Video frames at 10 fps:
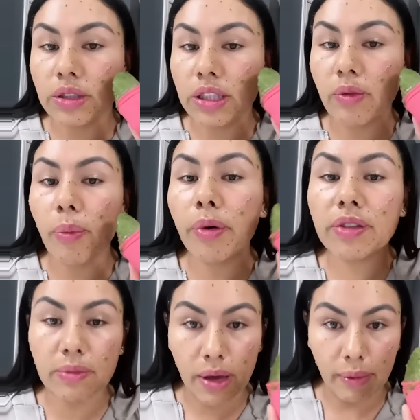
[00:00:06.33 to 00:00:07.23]
Llevo
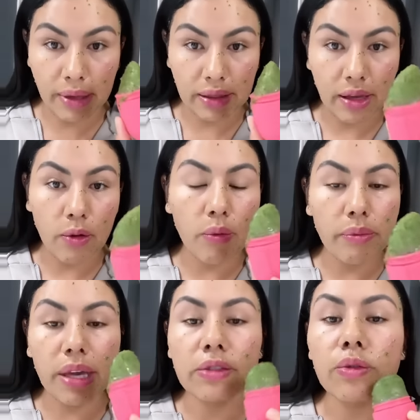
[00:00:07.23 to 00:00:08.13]
aproximadamente un
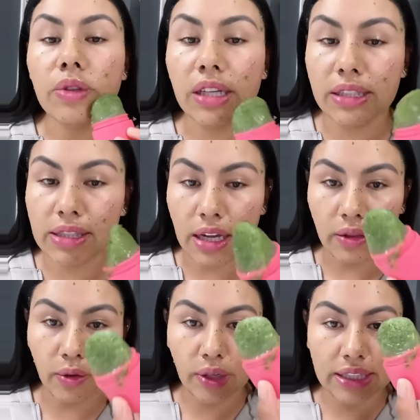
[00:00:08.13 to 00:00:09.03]
mes
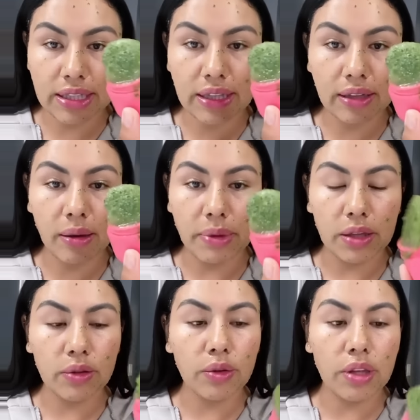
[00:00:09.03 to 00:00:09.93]
utilizando este
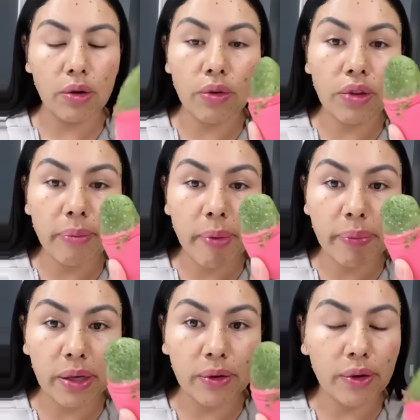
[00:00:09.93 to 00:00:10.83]
tratamiento de jugo de
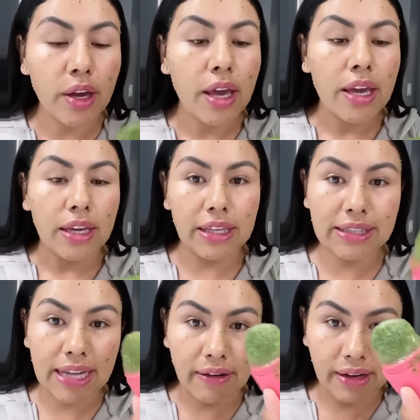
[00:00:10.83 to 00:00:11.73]
pepino y
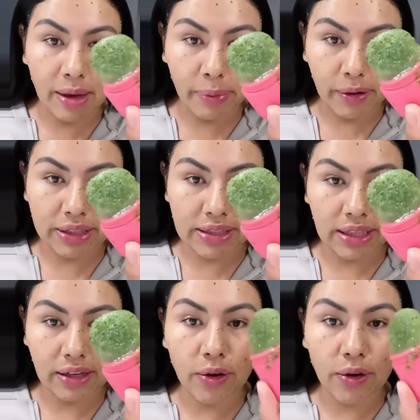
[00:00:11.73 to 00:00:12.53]
sábila, pero así